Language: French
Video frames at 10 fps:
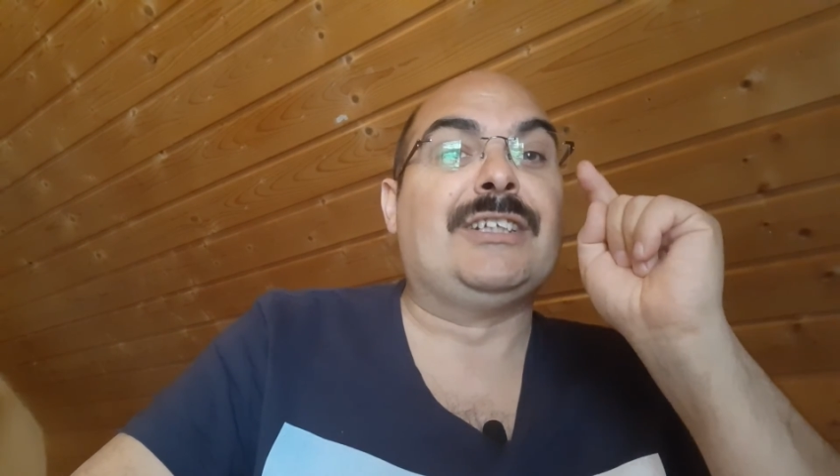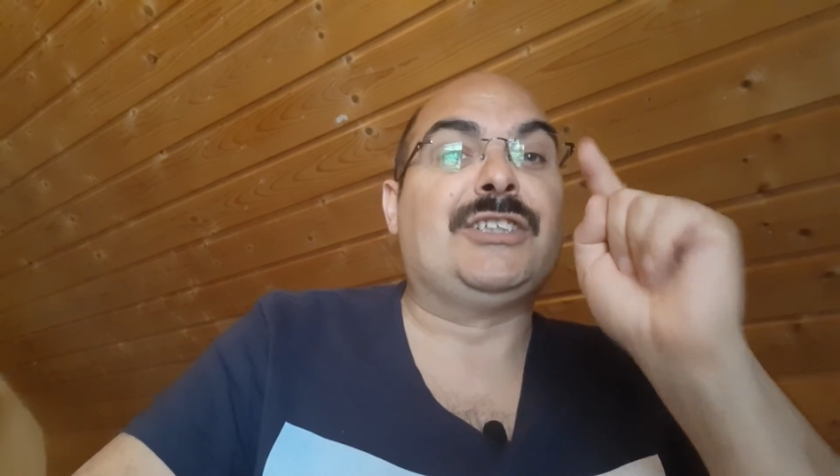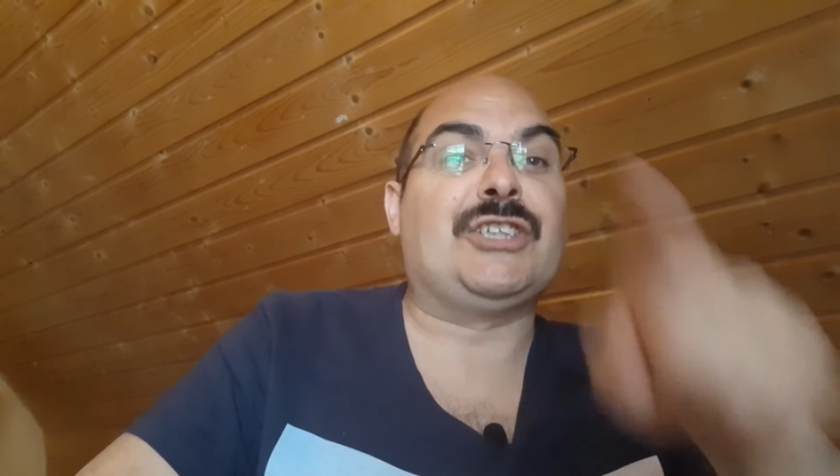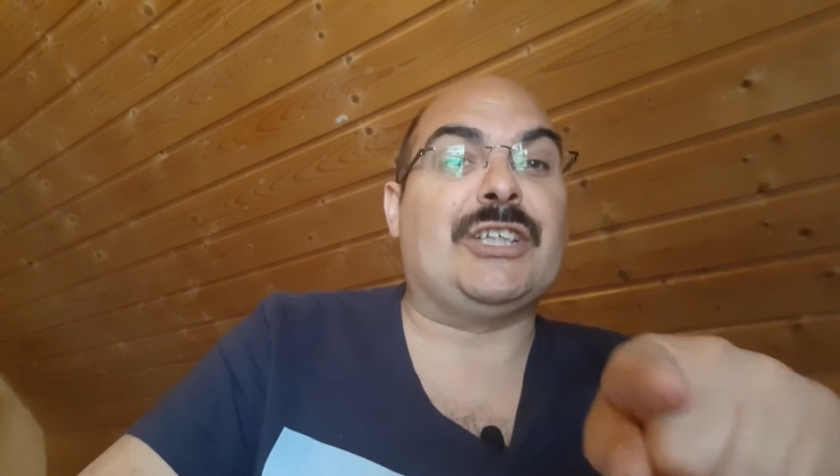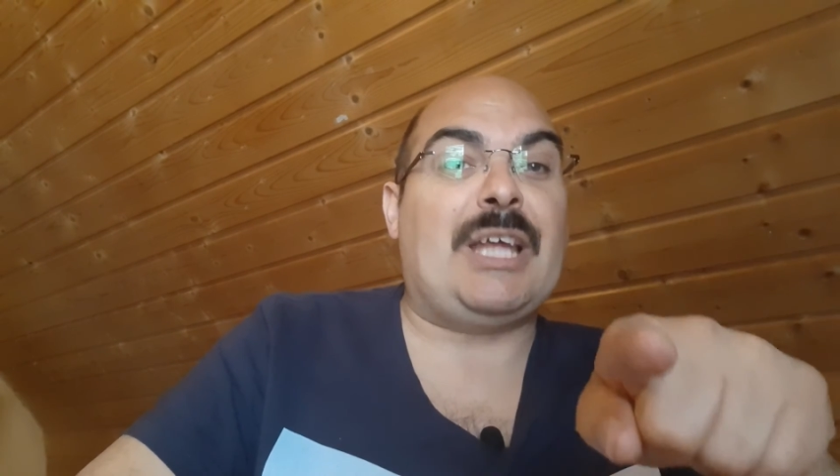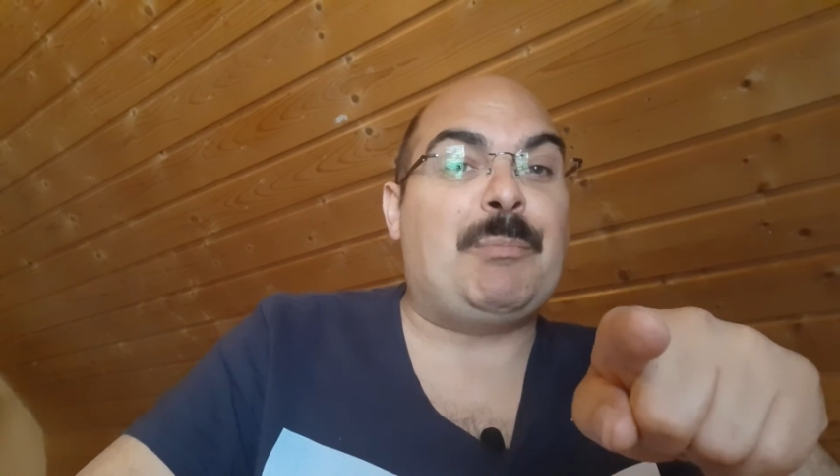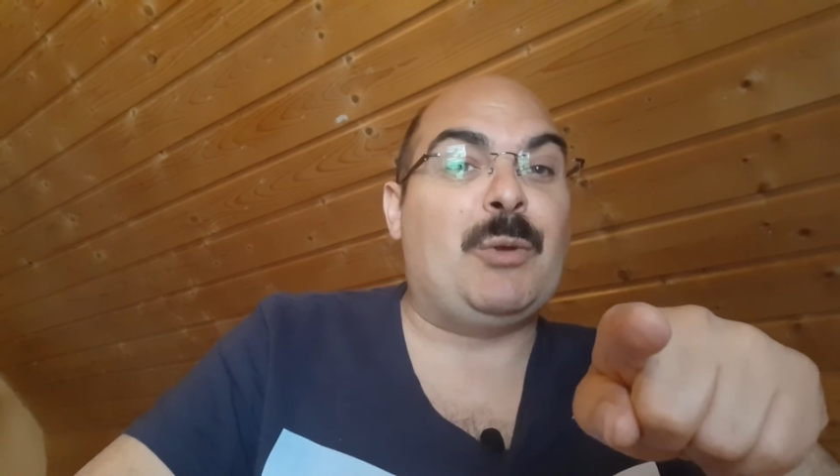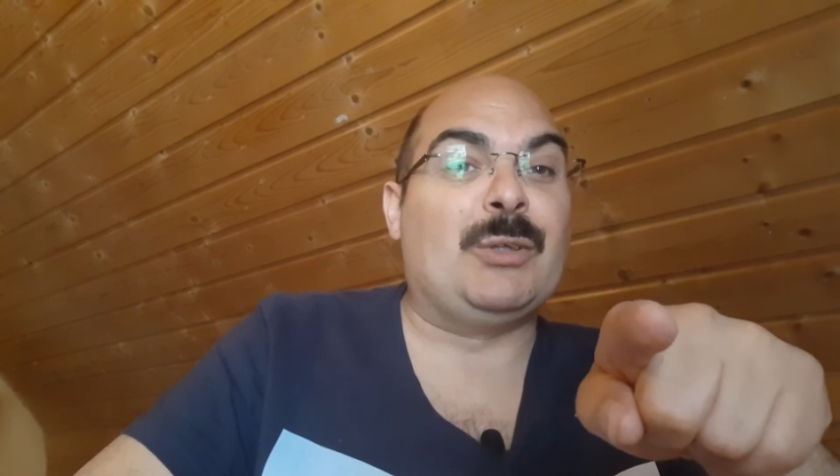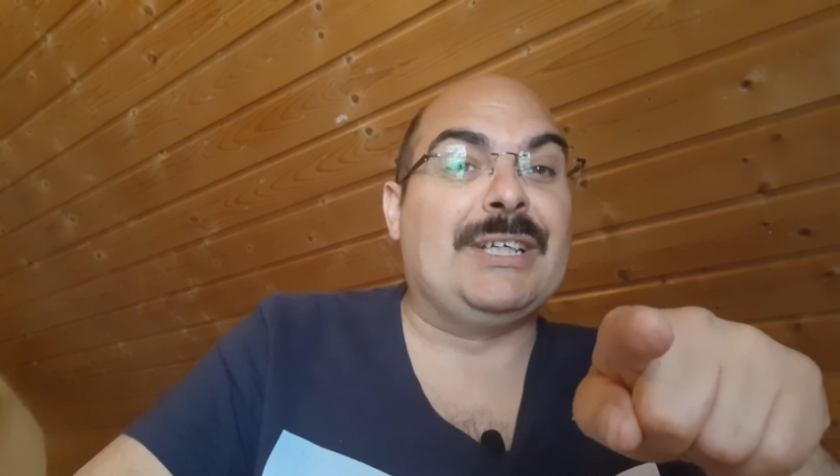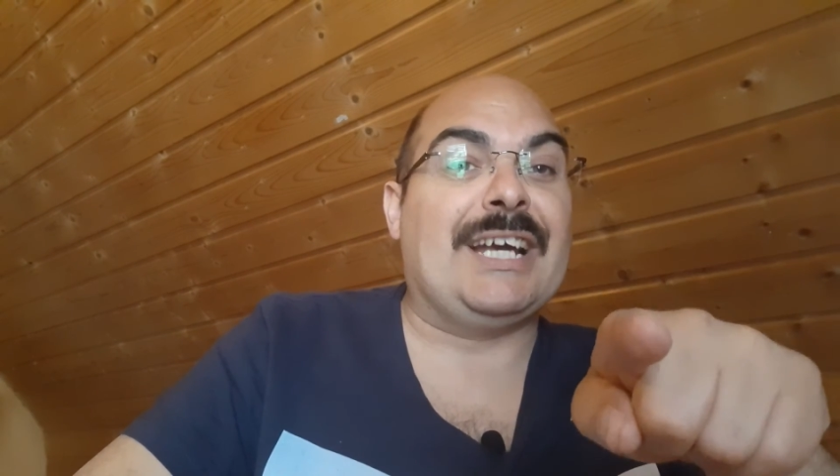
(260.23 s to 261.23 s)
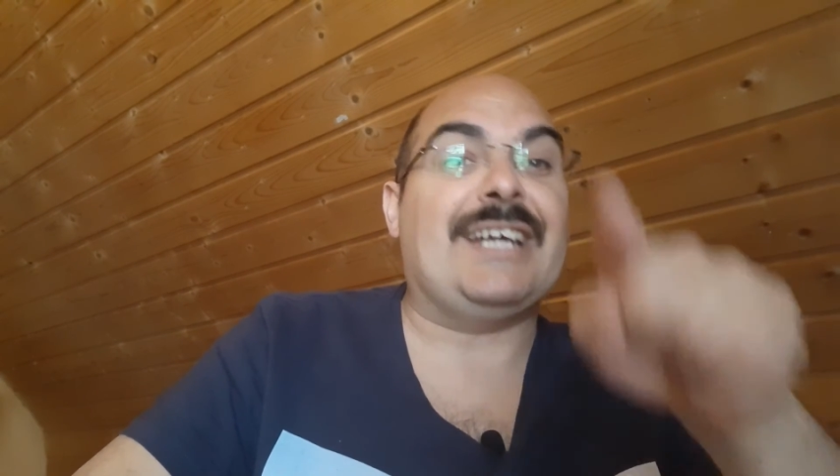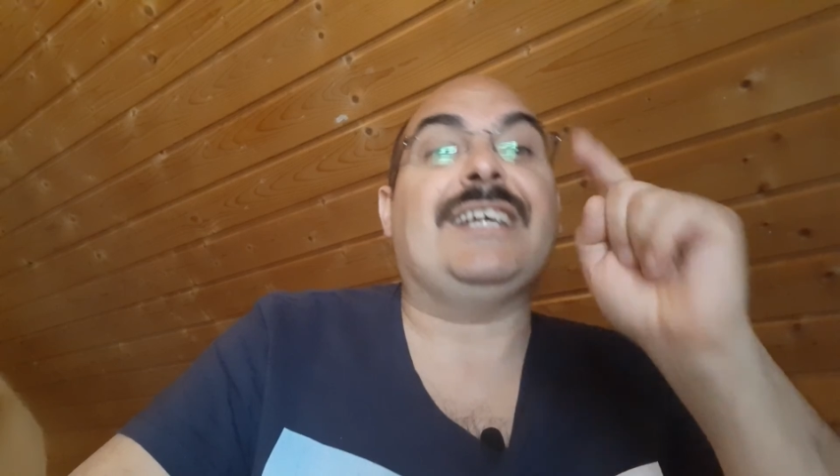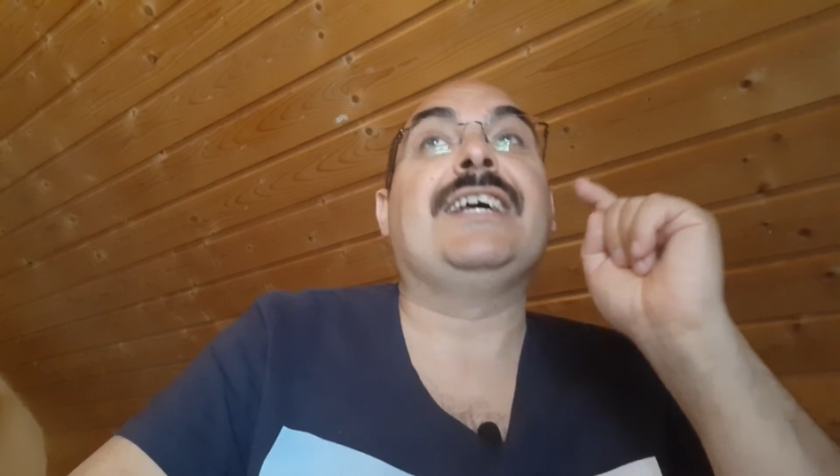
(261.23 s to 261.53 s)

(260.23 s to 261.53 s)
je t'applaudirai